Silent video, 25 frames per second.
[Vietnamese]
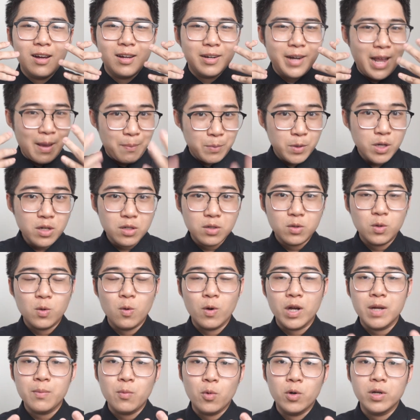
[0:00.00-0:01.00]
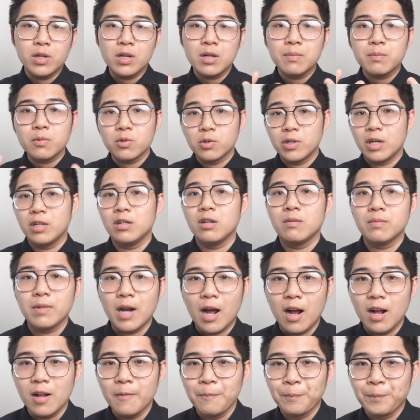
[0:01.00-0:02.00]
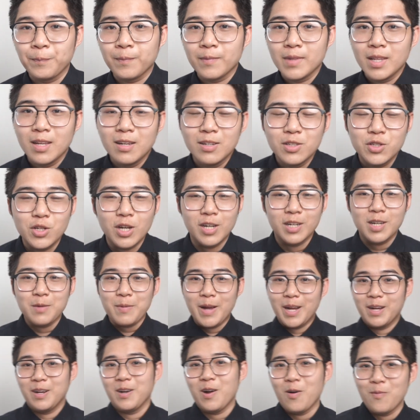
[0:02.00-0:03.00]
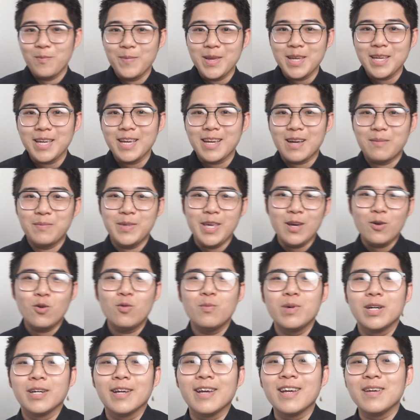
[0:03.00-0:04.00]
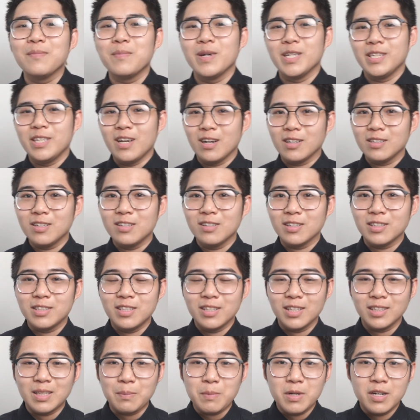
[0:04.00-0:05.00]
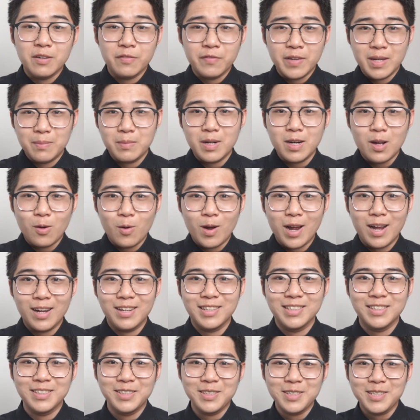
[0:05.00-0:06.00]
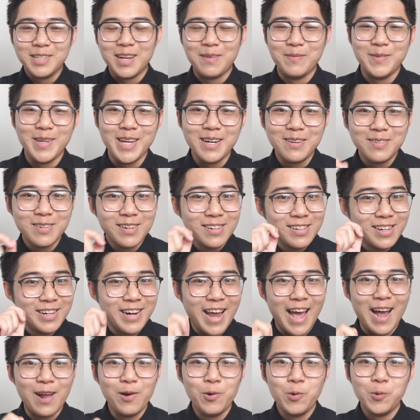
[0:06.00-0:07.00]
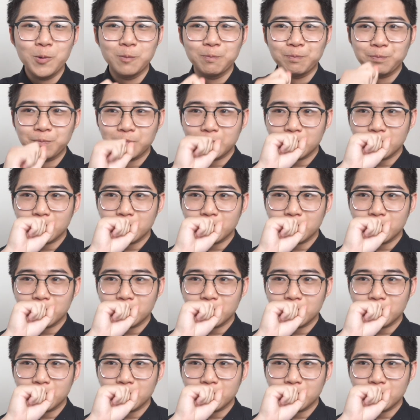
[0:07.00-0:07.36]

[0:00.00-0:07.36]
đẹp nhất của cái buổi Couple Run hôm đó. Trời, các bạn không biết cảm giác của mình khi mà nhận được những tấm hình phim đó đâu ha. Cảm giác nó rất là đã luôn.